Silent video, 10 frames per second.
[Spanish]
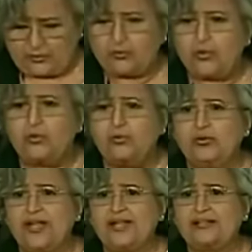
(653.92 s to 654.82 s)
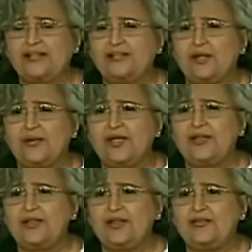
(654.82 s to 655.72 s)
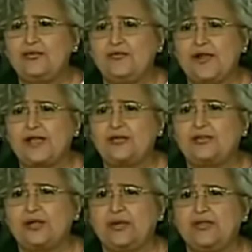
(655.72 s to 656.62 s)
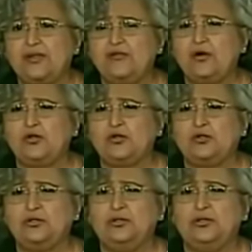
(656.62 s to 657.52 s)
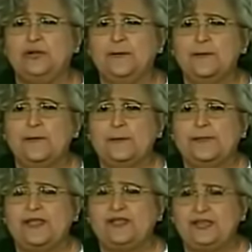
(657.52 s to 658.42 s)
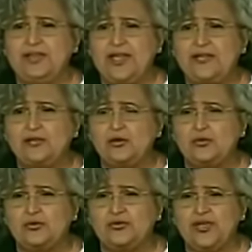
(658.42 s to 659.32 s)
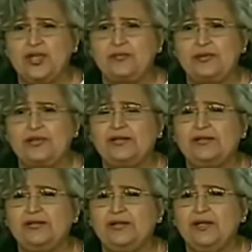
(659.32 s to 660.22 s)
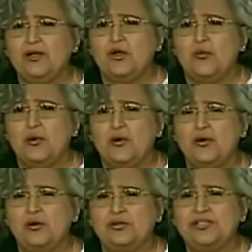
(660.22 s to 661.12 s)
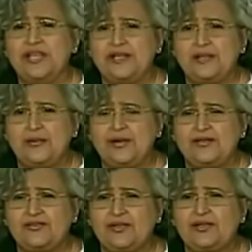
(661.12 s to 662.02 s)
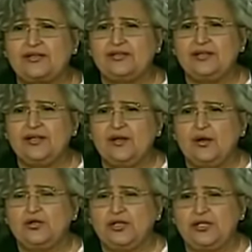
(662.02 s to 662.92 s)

su voluntad a través del sufragio, a través del voto, decidiendo como siempre, como quienes van a ser o